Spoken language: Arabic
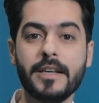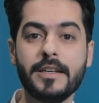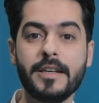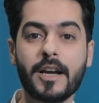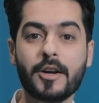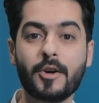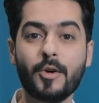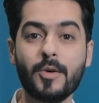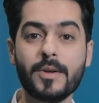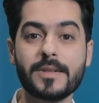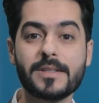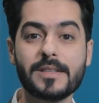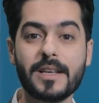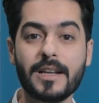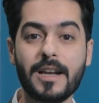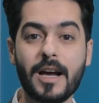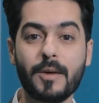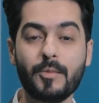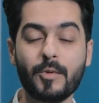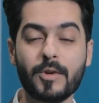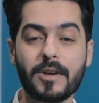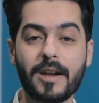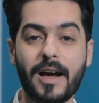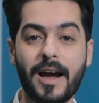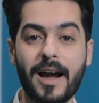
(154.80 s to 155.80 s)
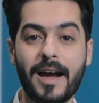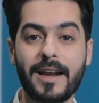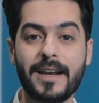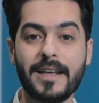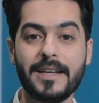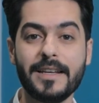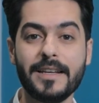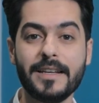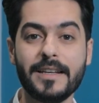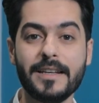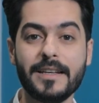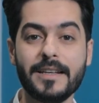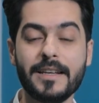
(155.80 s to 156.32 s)
يقول سلام الله
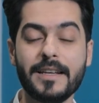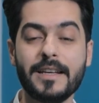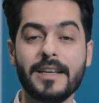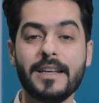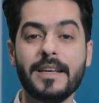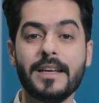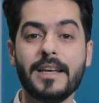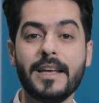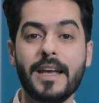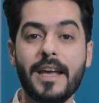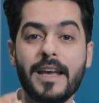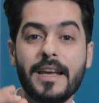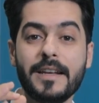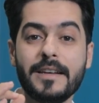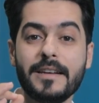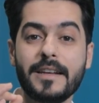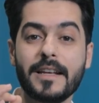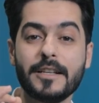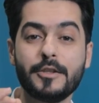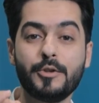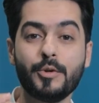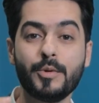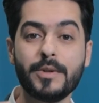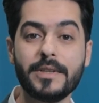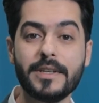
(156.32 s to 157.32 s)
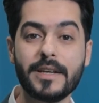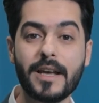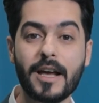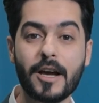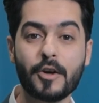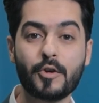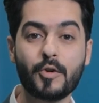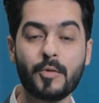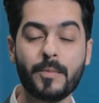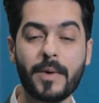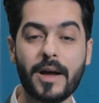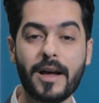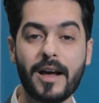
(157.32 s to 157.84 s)
عليه إن
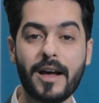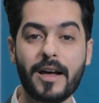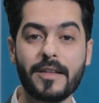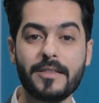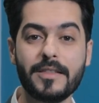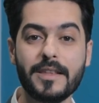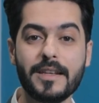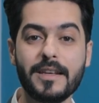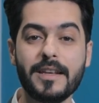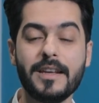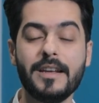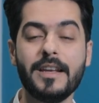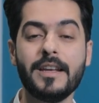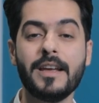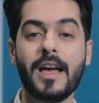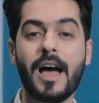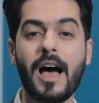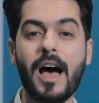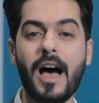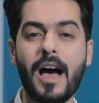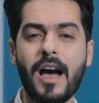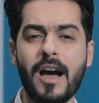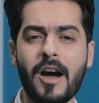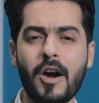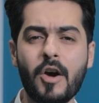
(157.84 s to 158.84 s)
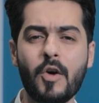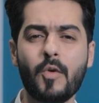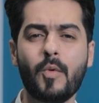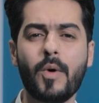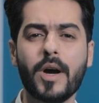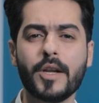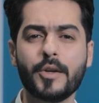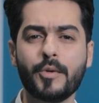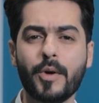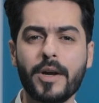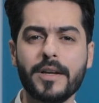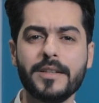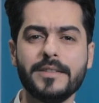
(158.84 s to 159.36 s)
دنياكم هذه
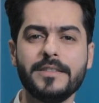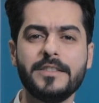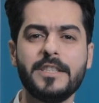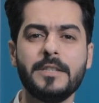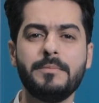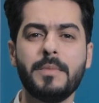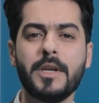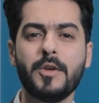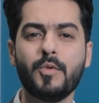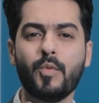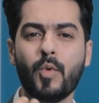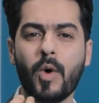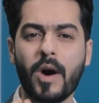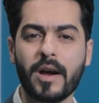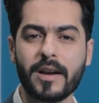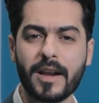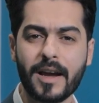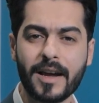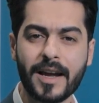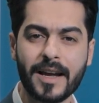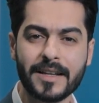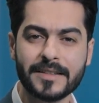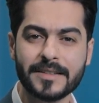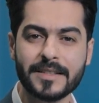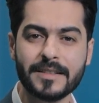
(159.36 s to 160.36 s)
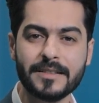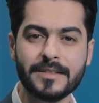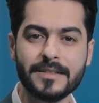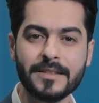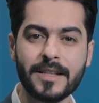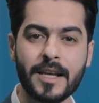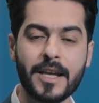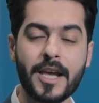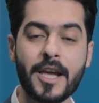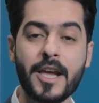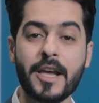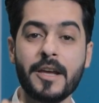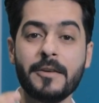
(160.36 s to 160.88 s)
أهون عندي من ورقة
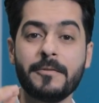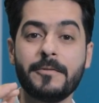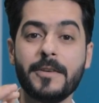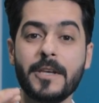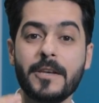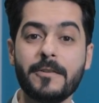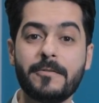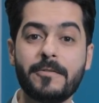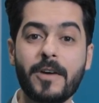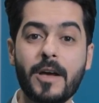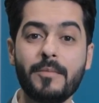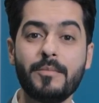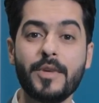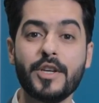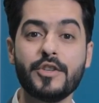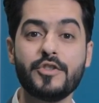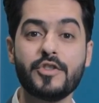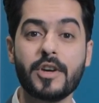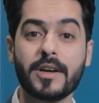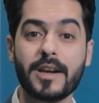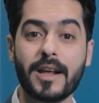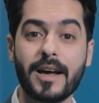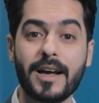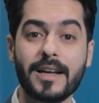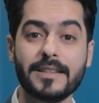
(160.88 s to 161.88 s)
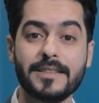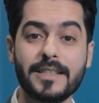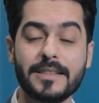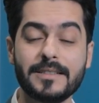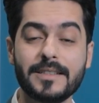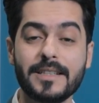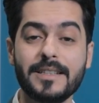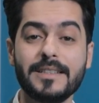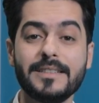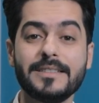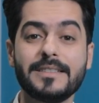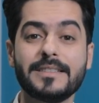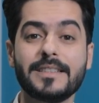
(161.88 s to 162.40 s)
في فم
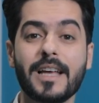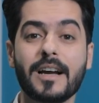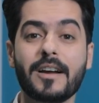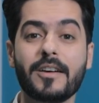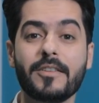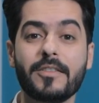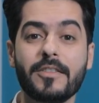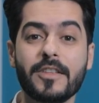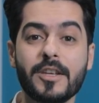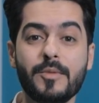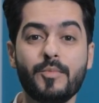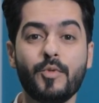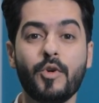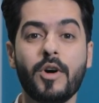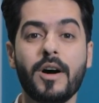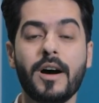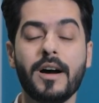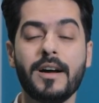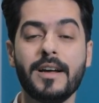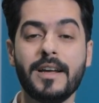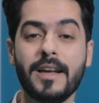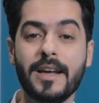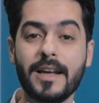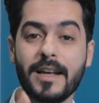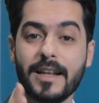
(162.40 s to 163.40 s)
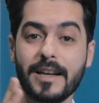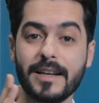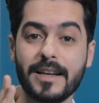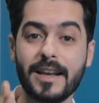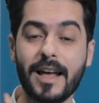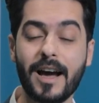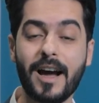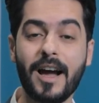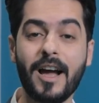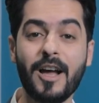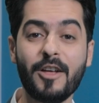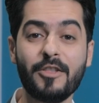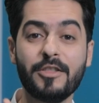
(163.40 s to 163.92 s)
جرادة تقضمها
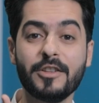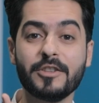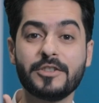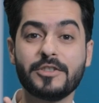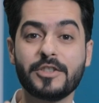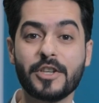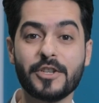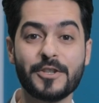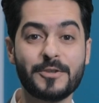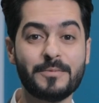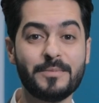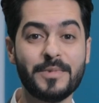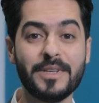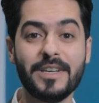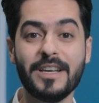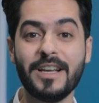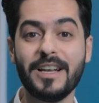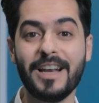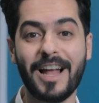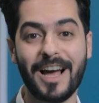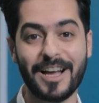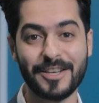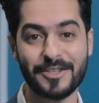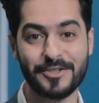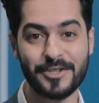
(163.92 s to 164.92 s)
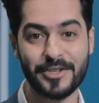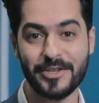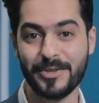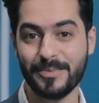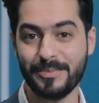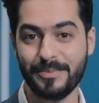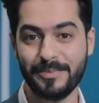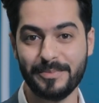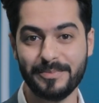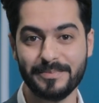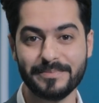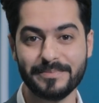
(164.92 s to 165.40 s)
لاحظ التشبيه العجيب